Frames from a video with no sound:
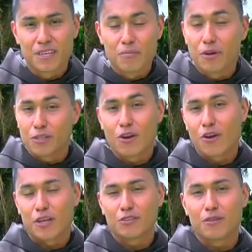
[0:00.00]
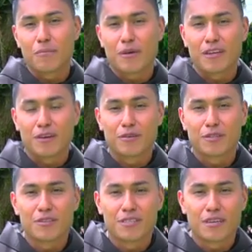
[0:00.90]
Por eso en la oración del Padre
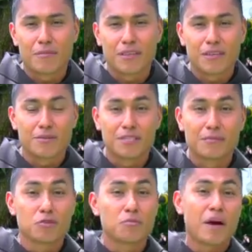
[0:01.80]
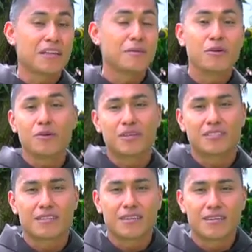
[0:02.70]
Nuestro inicialmente no decimos Padre mío que
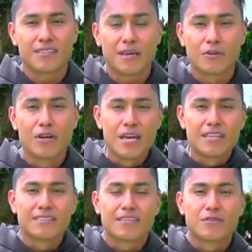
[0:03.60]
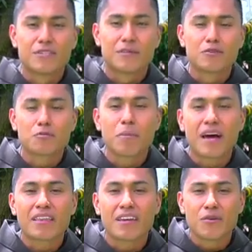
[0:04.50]
estás en el cielo, sino decimos
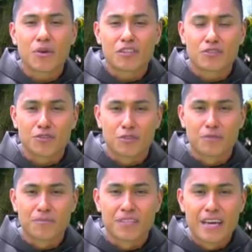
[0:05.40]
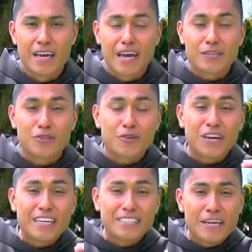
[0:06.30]
Padre nuestro, ¿Esto
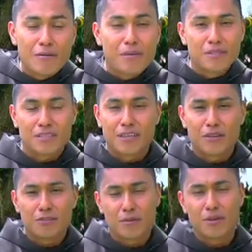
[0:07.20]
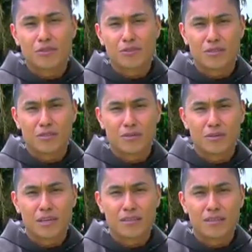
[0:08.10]
que lleva, mis queridos amigos
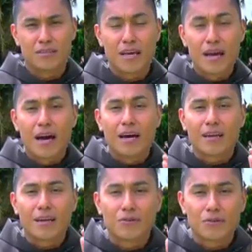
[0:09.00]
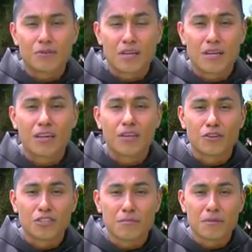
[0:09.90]
cristovidentes? A reconocer que
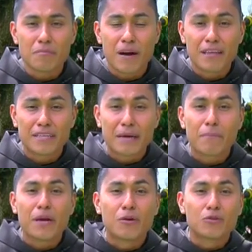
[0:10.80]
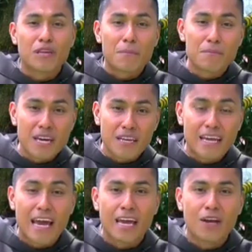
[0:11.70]
Dios es mi Padre, pero también
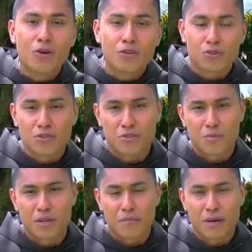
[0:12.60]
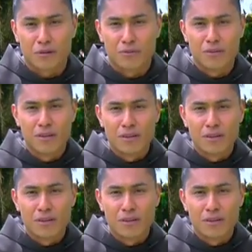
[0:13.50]
el otro es mi hermano.